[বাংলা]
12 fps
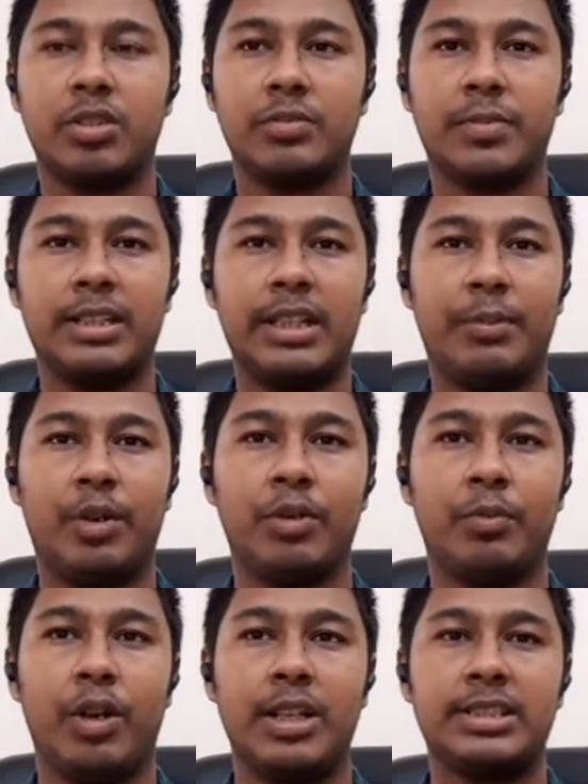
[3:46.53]
সংবাদ এবং
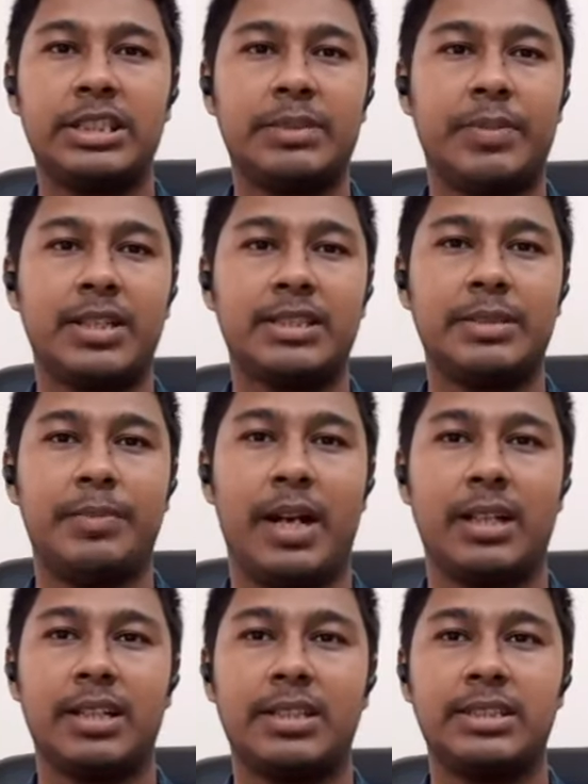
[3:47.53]
বলা যেতে পারে যে
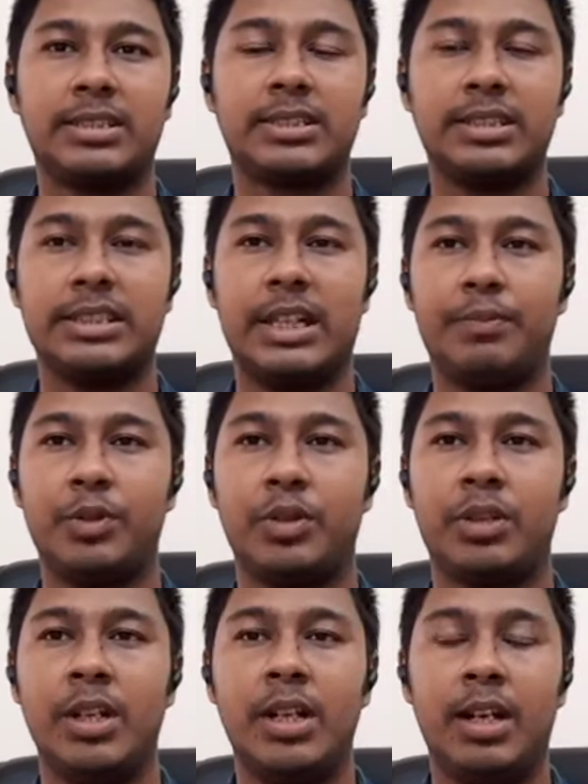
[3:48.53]
বাংলাদেশ সিঙ্গাপুর